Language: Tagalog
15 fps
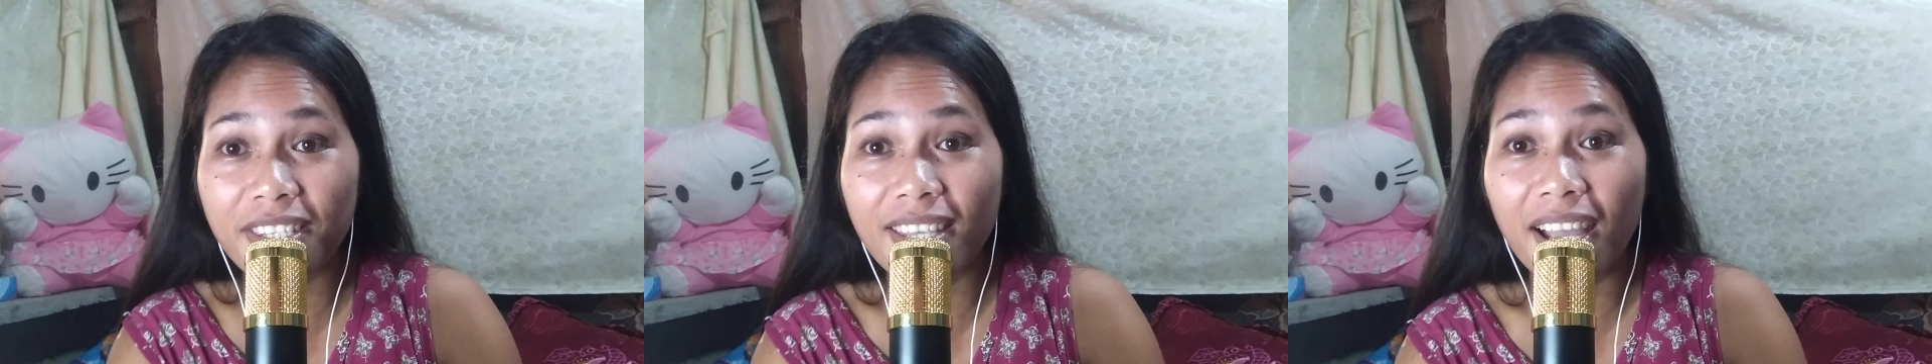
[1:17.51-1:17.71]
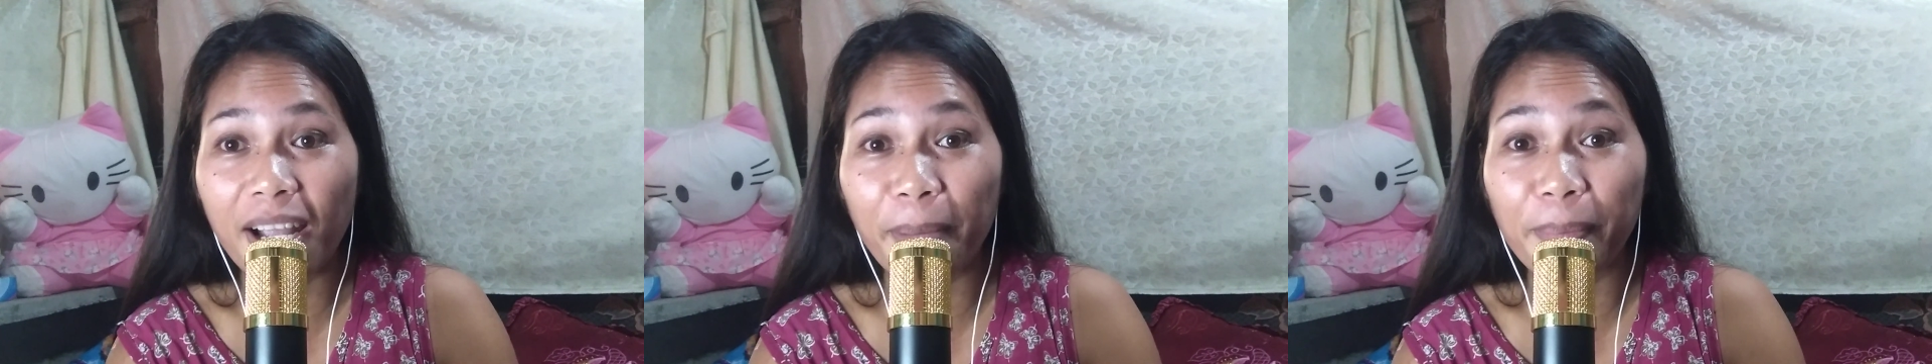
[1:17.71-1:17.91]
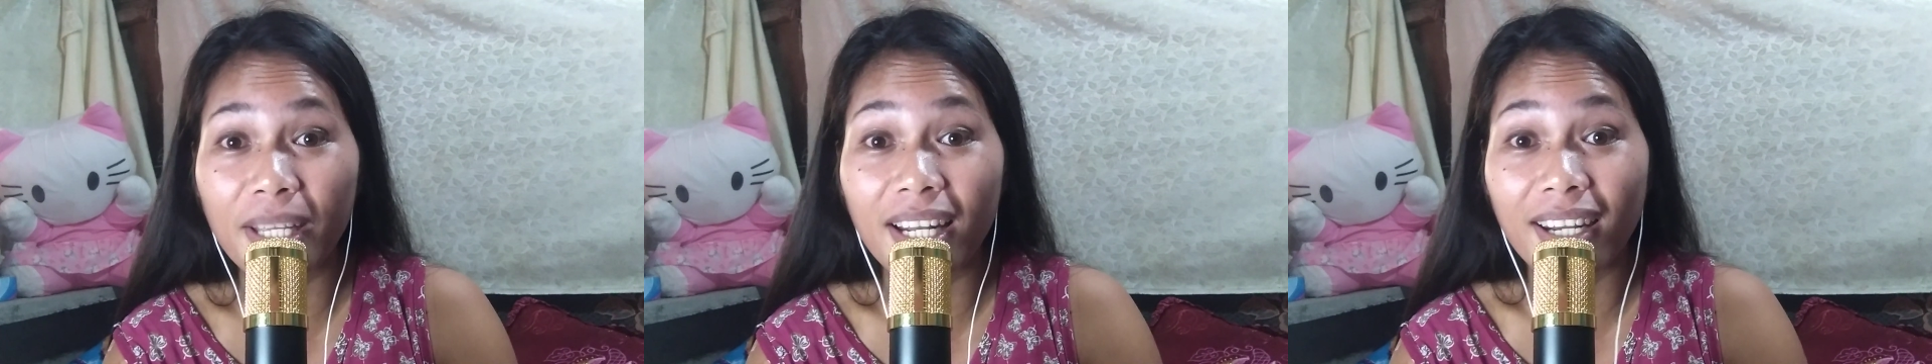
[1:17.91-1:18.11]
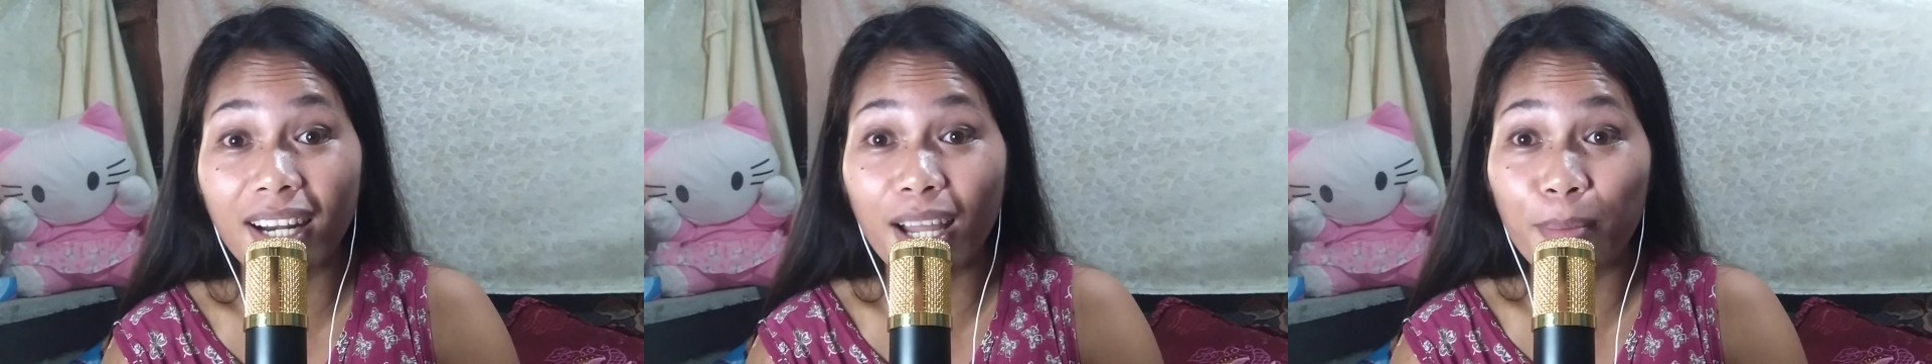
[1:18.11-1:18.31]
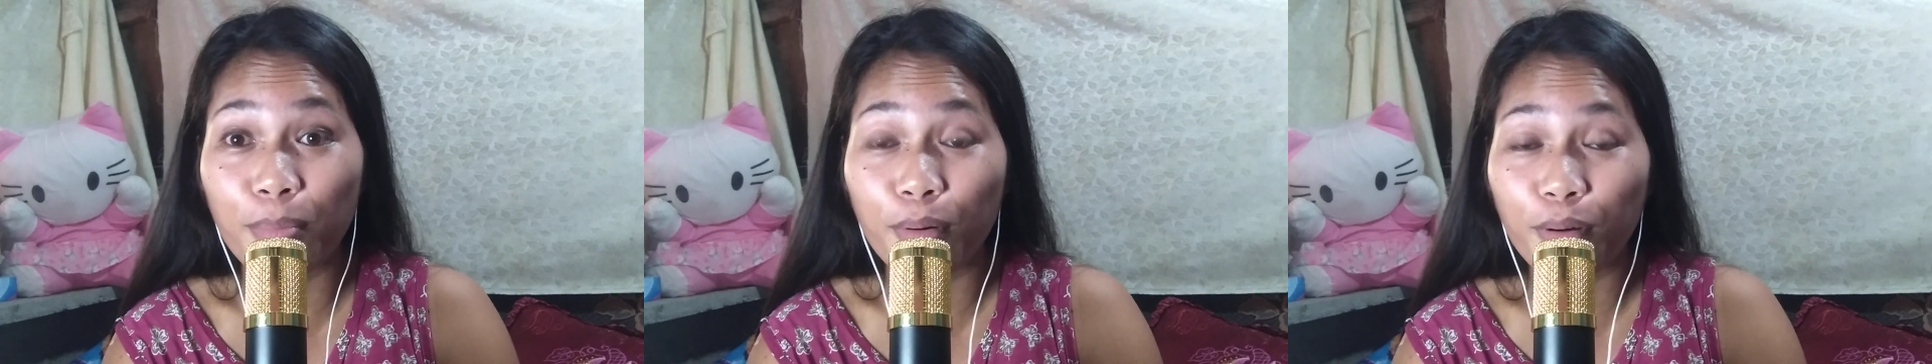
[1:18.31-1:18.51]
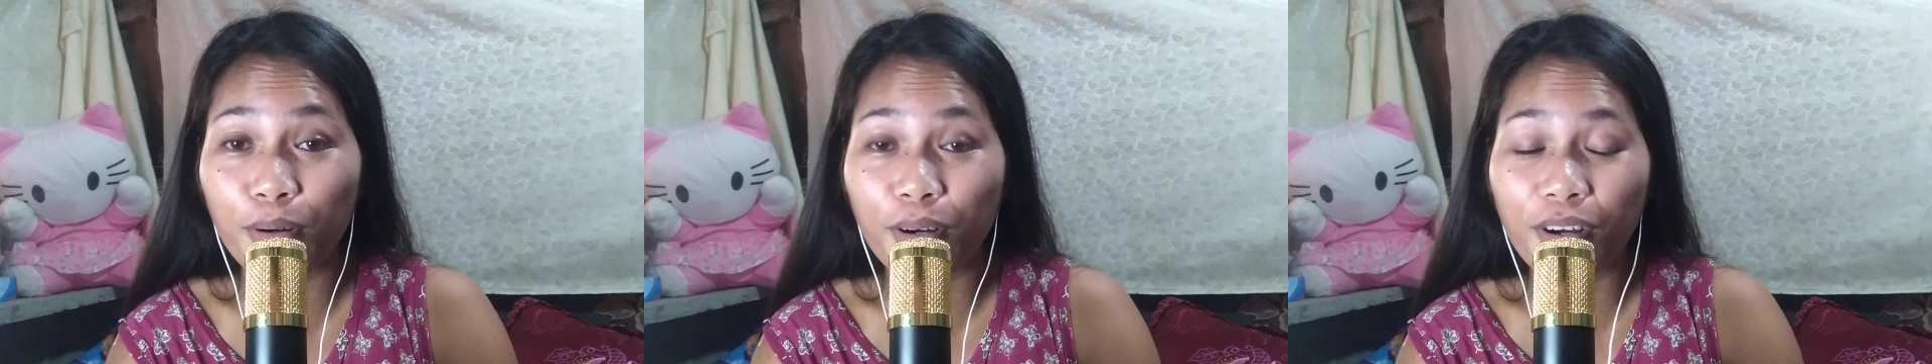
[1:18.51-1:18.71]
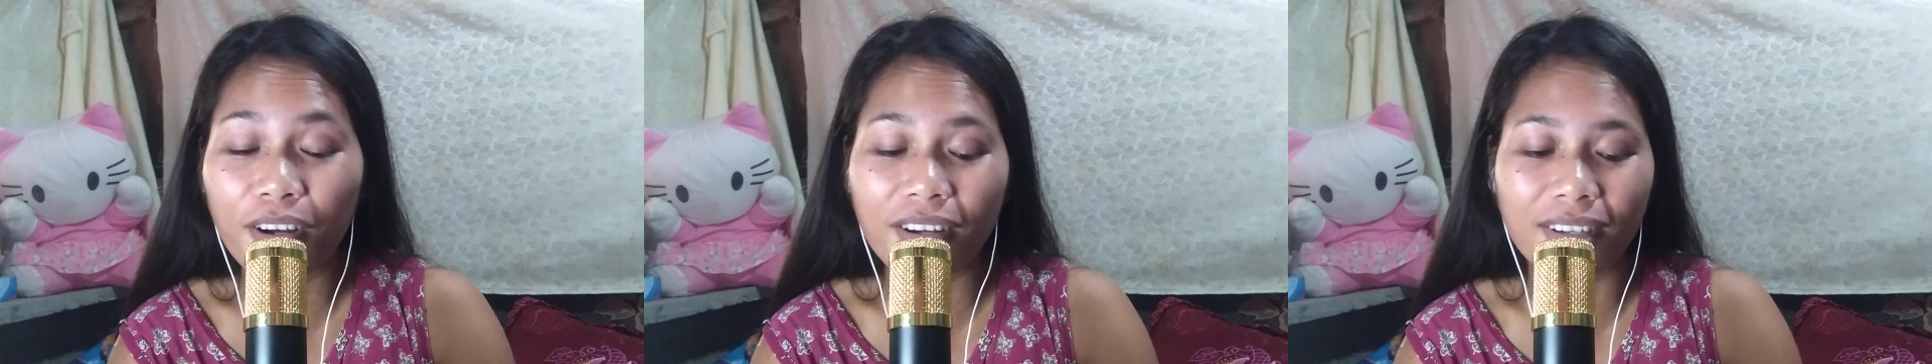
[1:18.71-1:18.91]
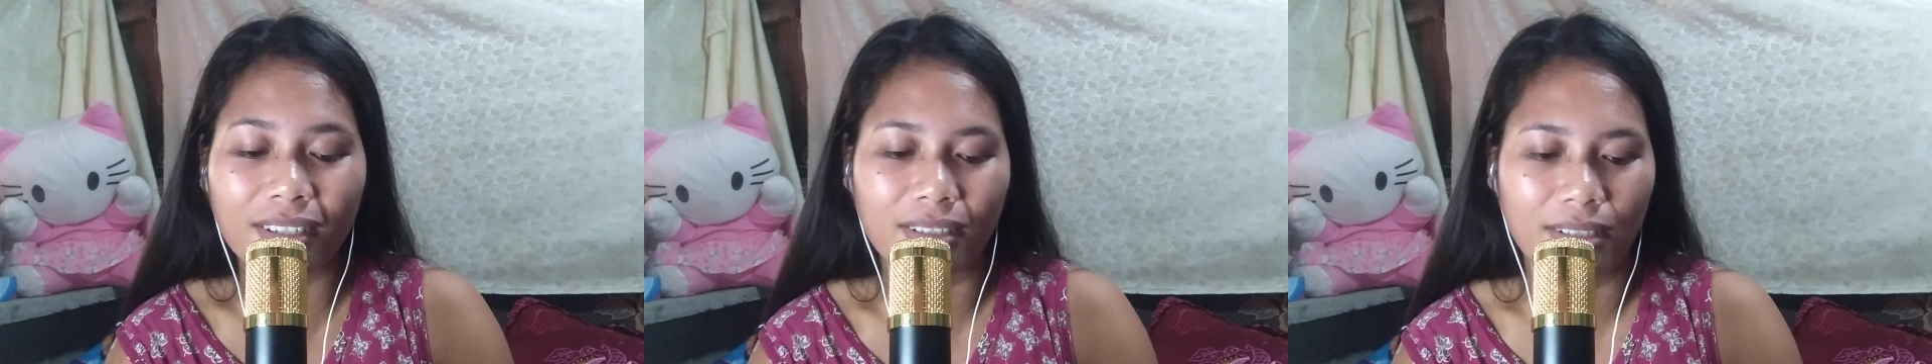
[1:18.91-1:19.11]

diya nga pila ra kabuok.